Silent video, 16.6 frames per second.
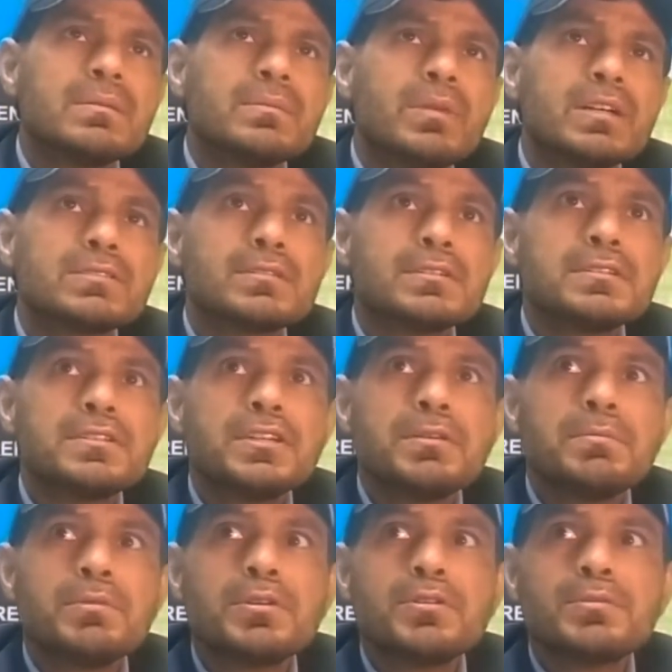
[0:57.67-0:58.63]
बाज़
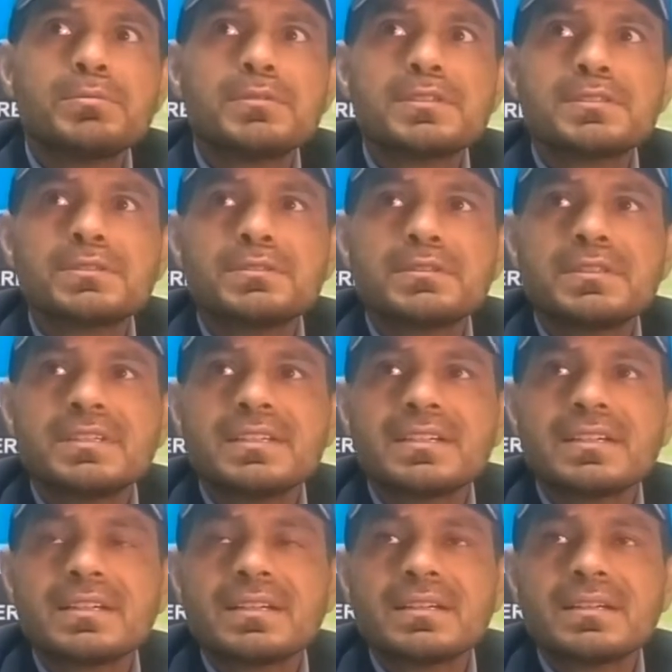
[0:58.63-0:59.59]
ये भी र्यूमर्स होती
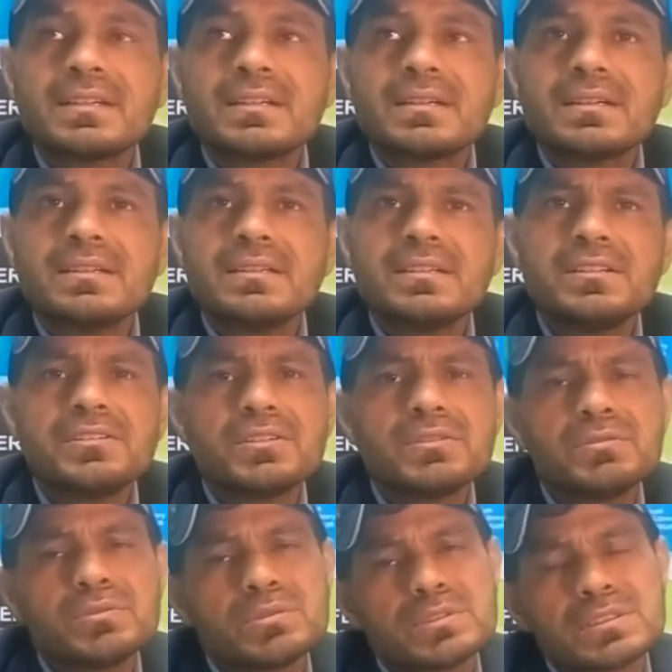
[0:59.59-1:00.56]
हैं कि ना ये
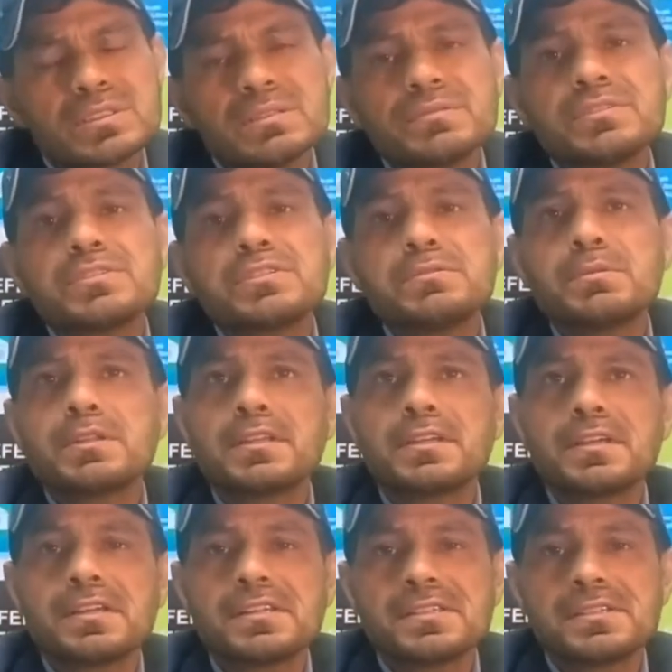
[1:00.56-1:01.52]
इंटरव्यू तो सिर्फ इसी
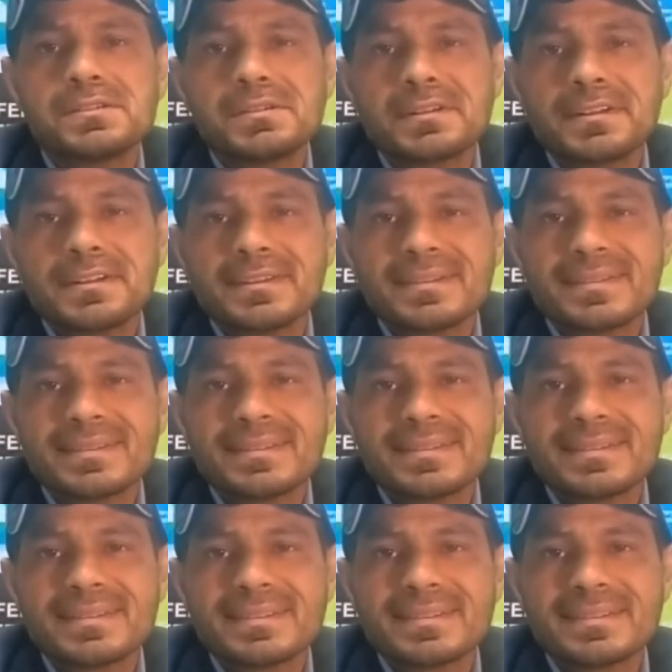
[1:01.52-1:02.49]
बंदे के लिए हो रहा है
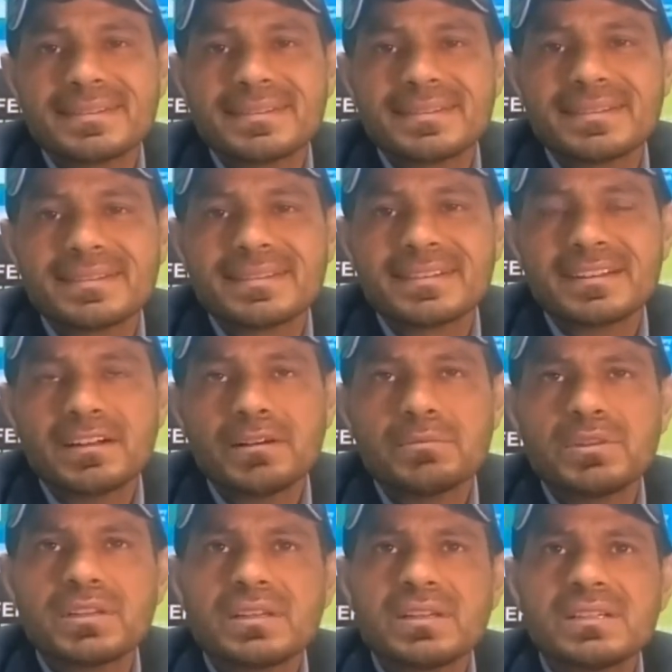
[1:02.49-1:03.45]

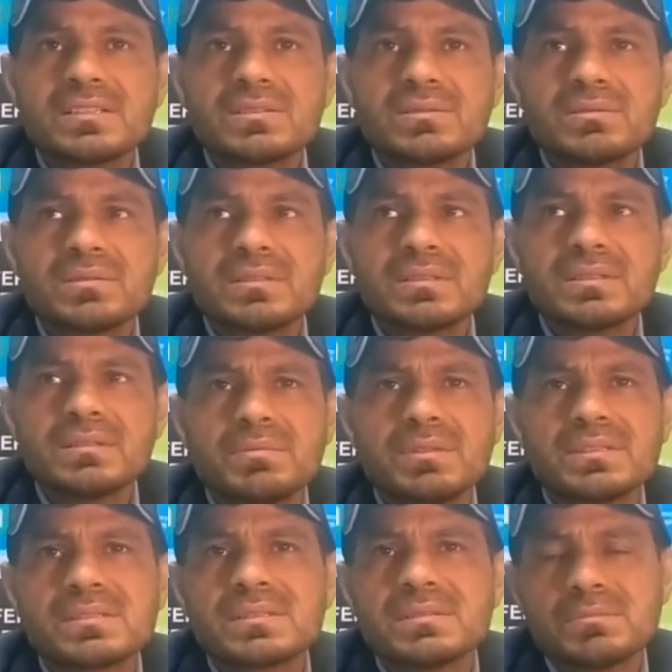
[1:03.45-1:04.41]
हमें क्या ज़रूरत
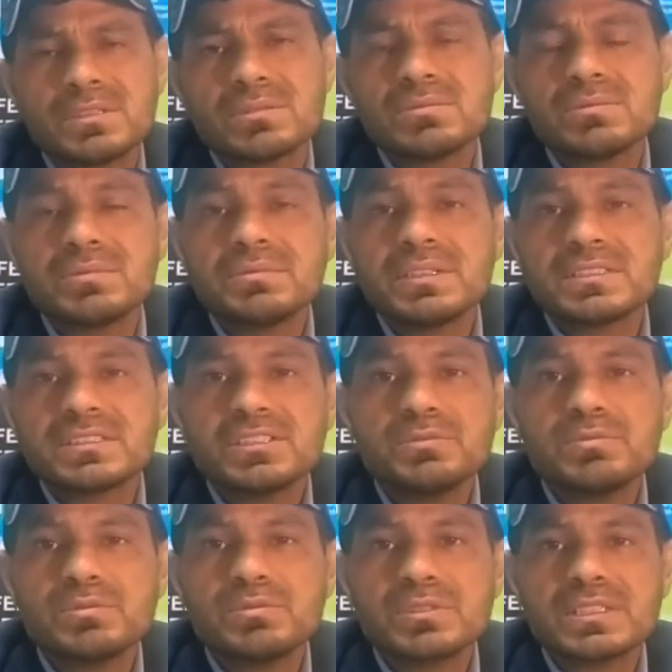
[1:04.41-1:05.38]
बस हमें तो वैसे
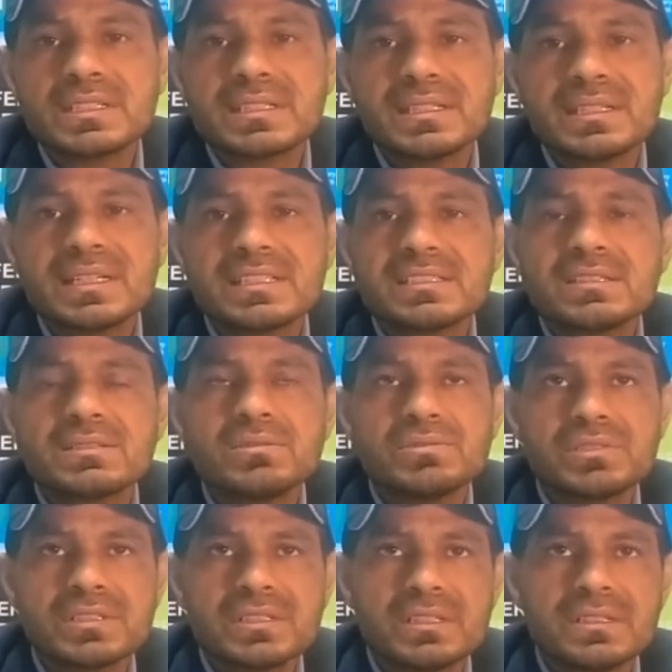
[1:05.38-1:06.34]
ही पूछेंगे ऐसा
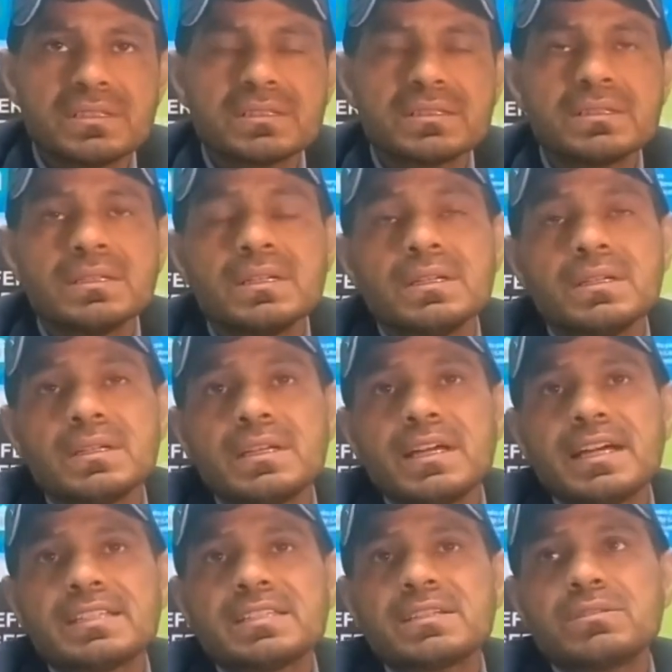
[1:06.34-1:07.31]
कुछ नहीं है
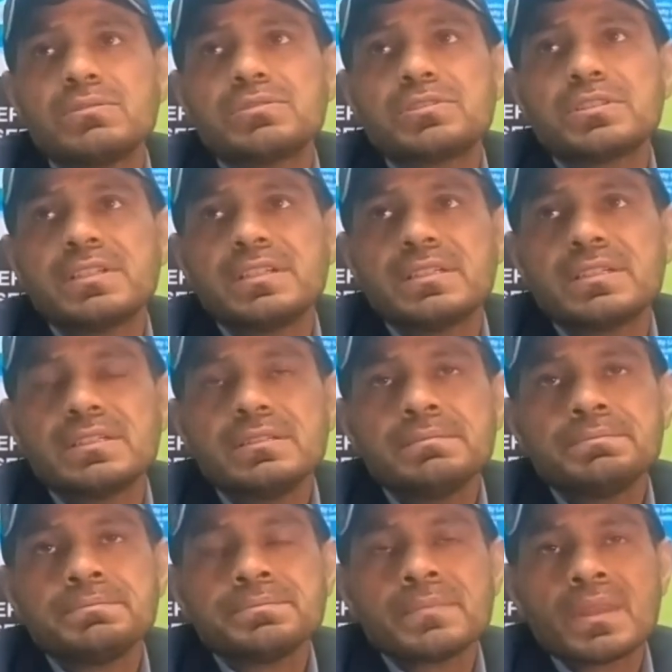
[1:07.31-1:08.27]
ऐसा कुछ नहीं है
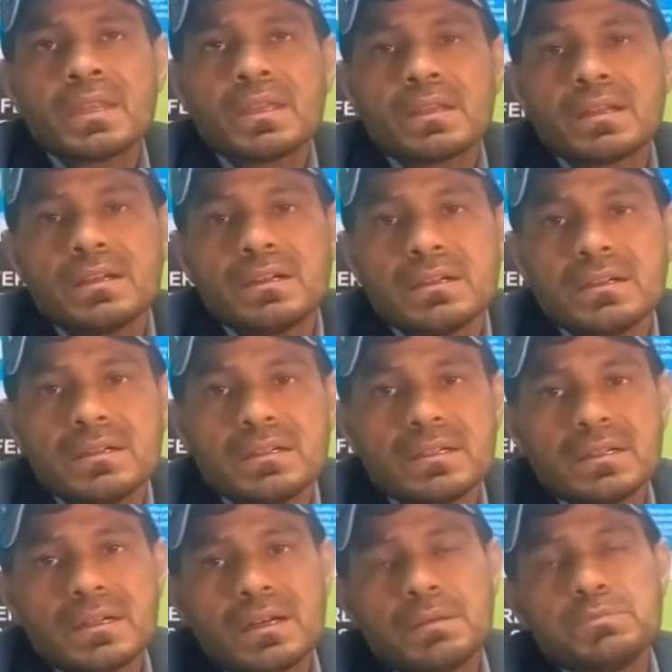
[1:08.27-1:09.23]

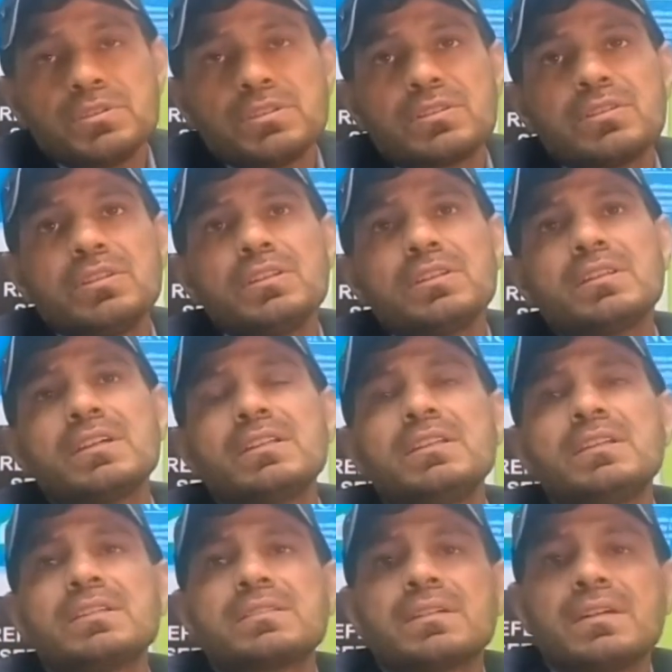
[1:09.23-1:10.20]
आप जितनी
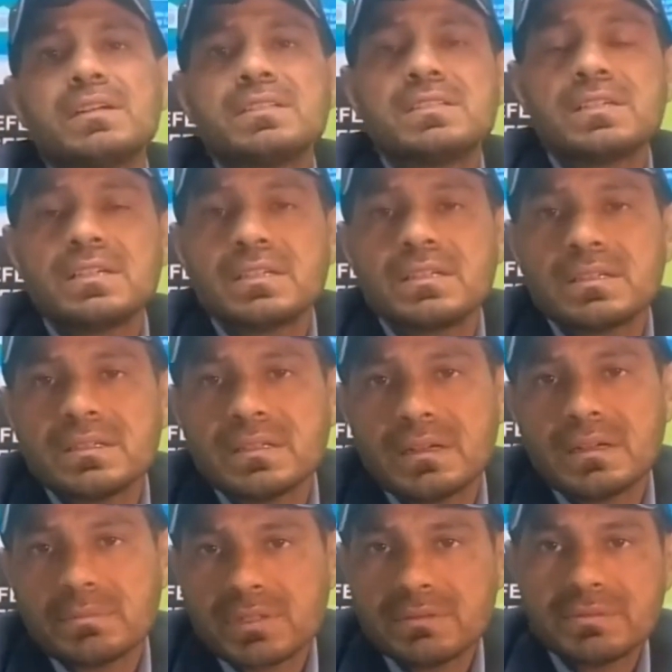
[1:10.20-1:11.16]
तैयारी के साथ जाएंगे
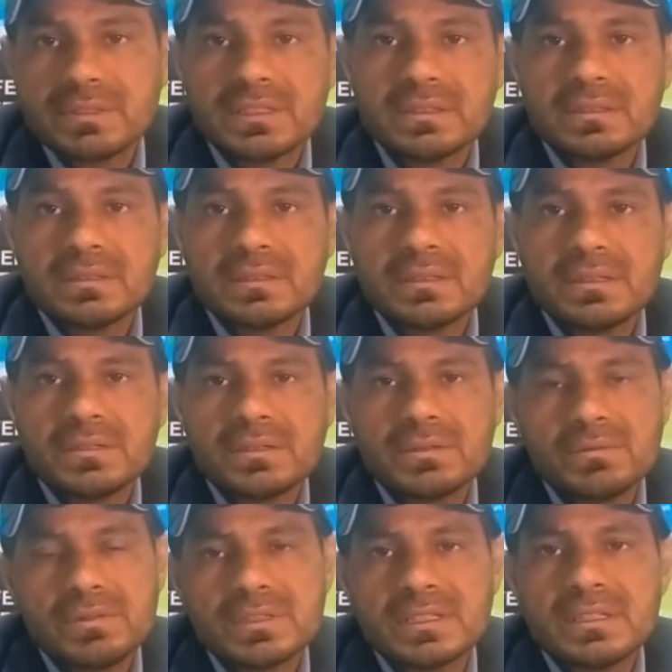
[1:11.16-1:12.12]
आपका फ़ायदा
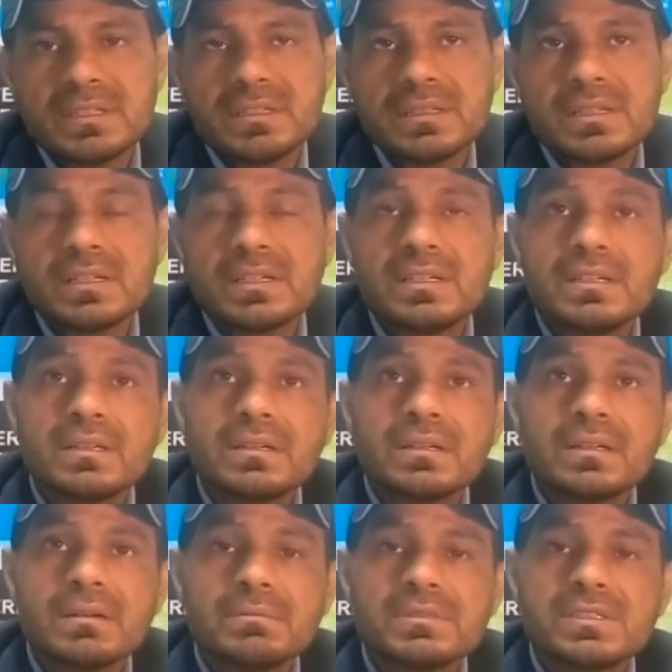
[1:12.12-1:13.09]
इंटरव्यू है ही तैयारी का
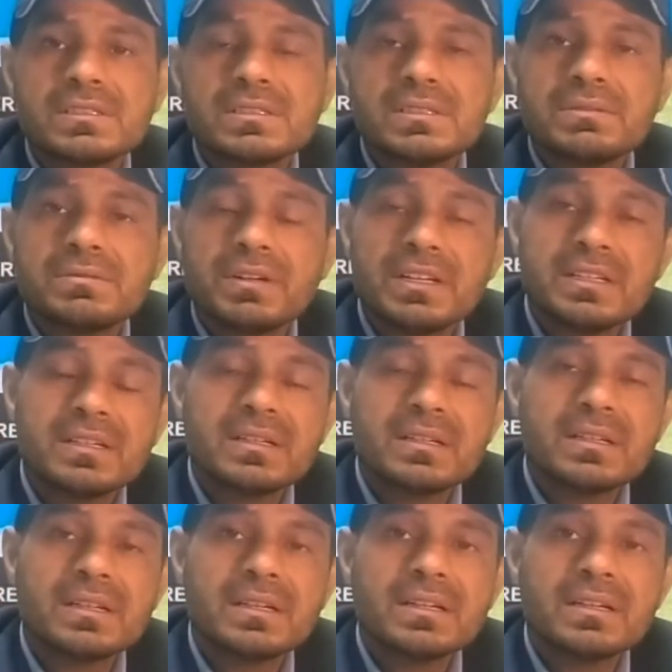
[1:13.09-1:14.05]
नाम जस्टिफाई
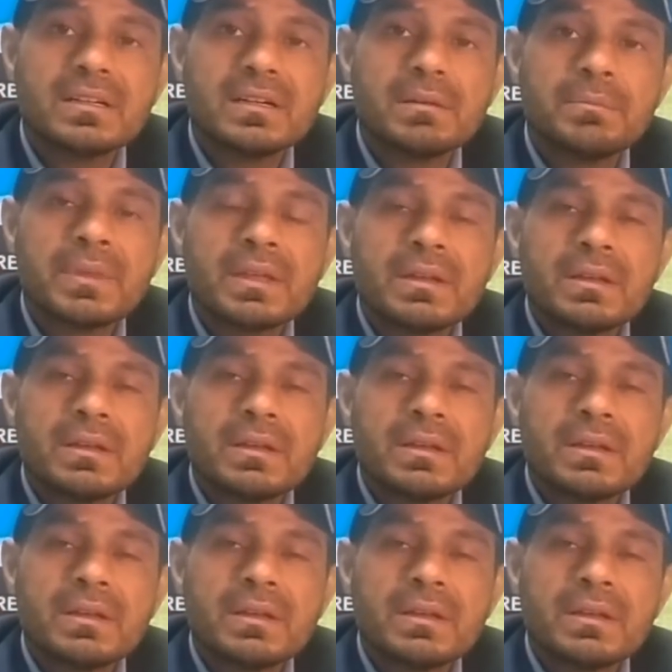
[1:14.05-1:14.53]
करने का नाम